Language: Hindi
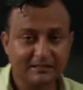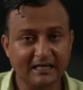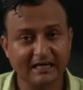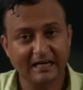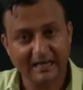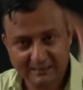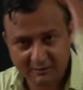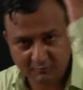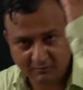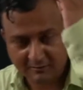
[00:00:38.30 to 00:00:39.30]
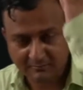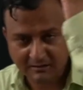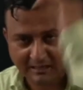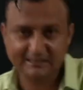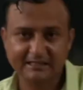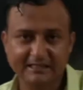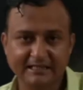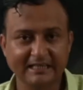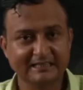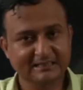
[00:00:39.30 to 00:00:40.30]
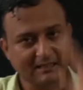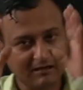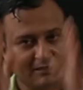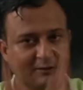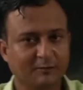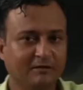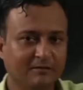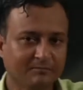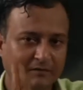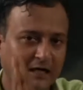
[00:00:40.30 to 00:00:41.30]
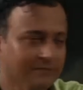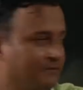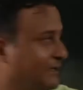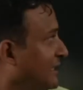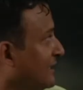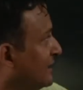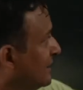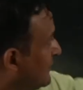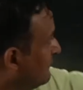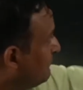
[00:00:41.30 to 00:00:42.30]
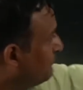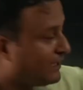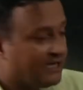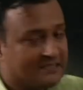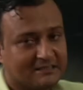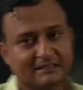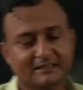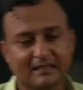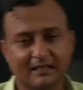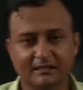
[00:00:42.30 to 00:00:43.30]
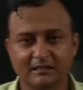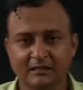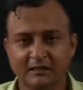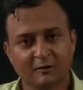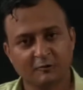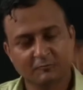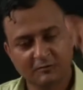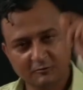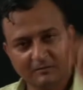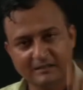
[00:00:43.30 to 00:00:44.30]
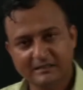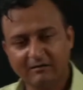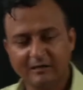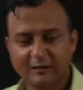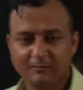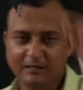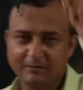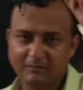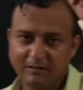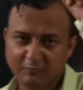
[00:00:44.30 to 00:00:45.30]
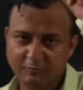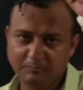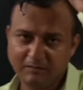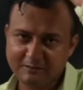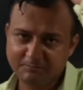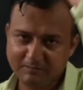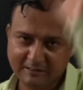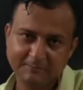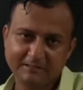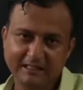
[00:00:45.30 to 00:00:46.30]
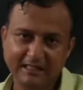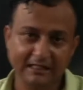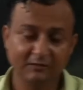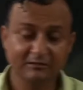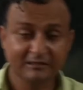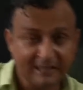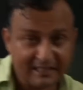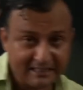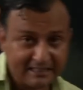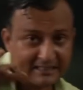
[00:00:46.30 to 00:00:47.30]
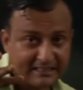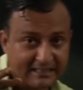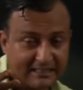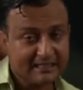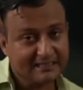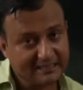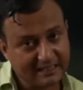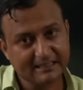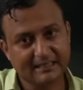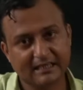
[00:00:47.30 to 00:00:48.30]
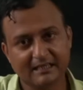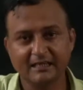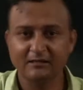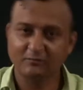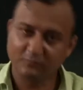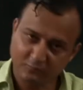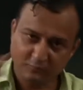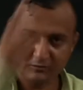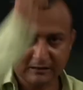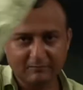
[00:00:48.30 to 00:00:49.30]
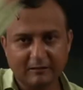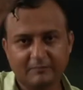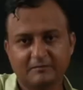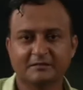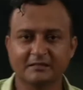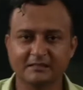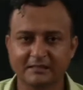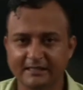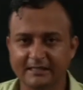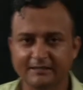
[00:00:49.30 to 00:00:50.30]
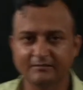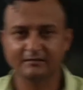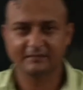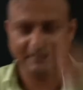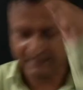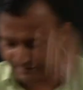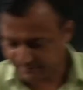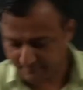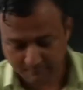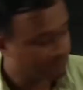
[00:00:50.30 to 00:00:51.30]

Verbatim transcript: क्या है आज शुरुआत हम कहाँ से करेंगे सवाल नंबर आपके पाँच के साथ तो बच्चों पहले सवाल नंबर हम आपको पाँच पढ़ के बताएंगे और क्या क्या दे रखा है क्या निकालना है उसके बारे में डिस्कस करेंगे फिर देखिए